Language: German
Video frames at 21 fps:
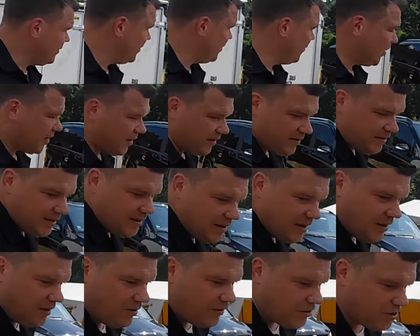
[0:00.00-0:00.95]
sehen wir, dass sie
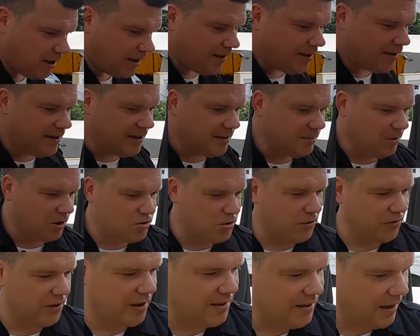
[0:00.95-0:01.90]
hier wahrscheinlich nicht immer
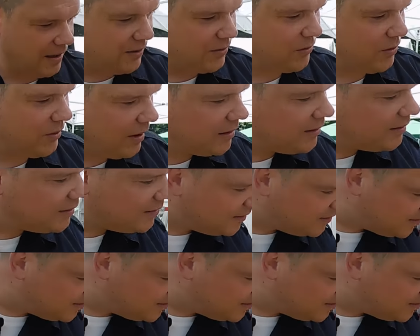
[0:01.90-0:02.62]
Schlösser knacken, sondern